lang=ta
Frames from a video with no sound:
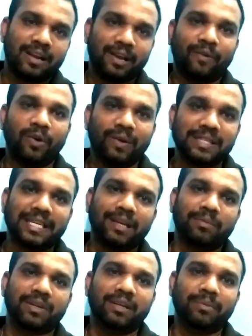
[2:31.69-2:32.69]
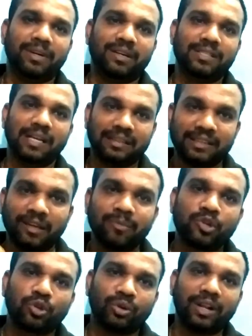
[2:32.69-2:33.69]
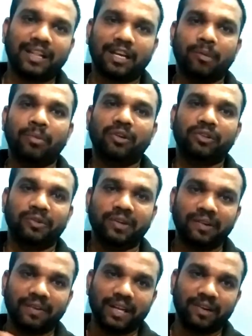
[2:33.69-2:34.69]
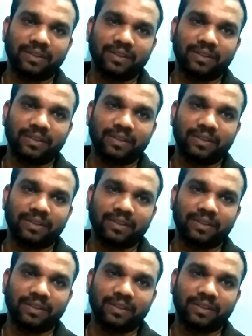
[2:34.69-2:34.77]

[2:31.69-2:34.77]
எவ்வளோ அசிங்கமானது அப்படின்னு நினச்சி அந்த நிமிஷத்தோட அந்த அகம்பாவத்தை விட்டு வெளியே